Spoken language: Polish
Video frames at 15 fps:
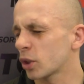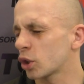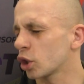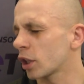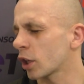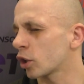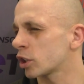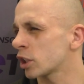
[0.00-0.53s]

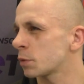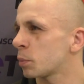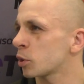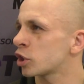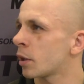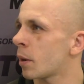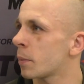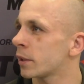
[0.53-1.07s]
do tego też
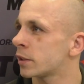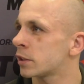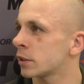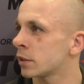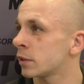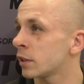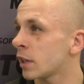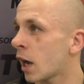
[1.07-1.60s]
potrzeba mieć
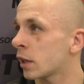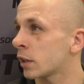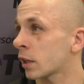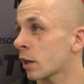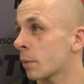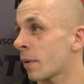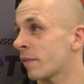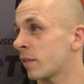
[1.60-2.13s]
yy, jaj
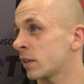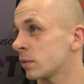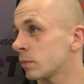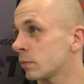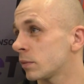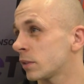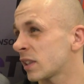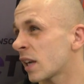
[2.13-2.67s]
tak naprawdę,
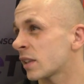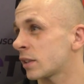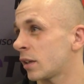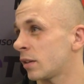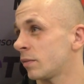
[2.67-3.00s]
serca.